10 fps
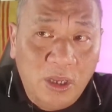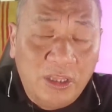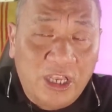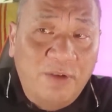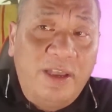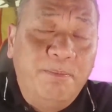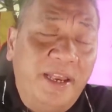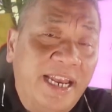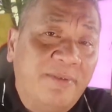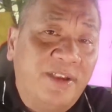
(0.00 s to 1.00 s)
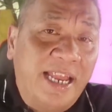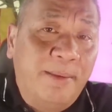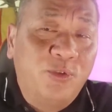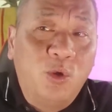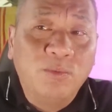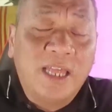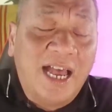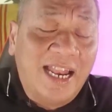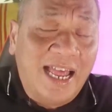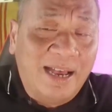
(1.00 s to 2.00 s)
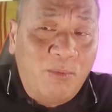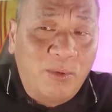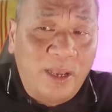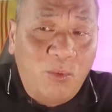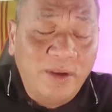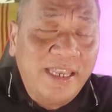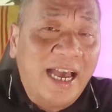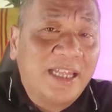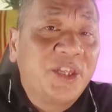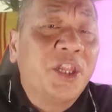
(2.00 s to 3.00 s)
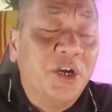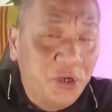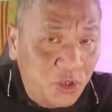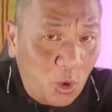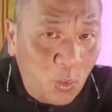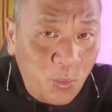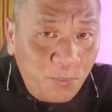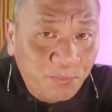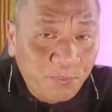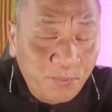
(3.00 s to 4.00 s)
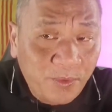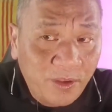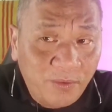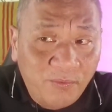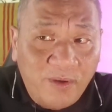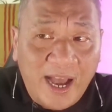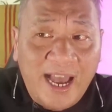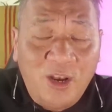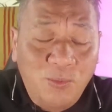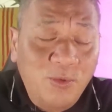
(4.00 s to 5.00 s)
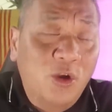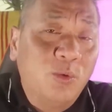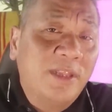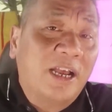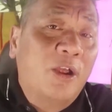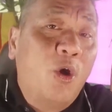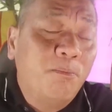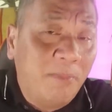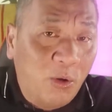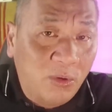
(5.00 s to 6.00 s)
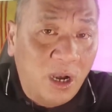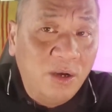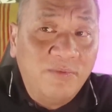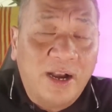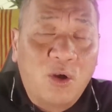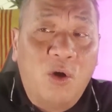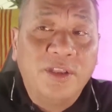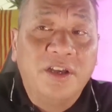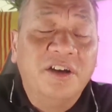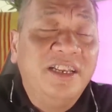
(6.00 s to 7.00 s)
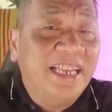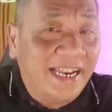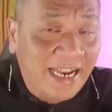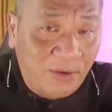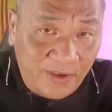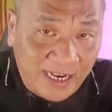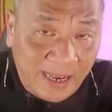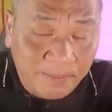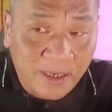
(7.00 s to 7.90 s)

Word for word: Thì quý vị, miền Nam Việt Nam chúng ta là một cái quốc gia tự chủ và lúc đó chúng ta đã có bầu cử và có những người lãnh đạo Việt Nam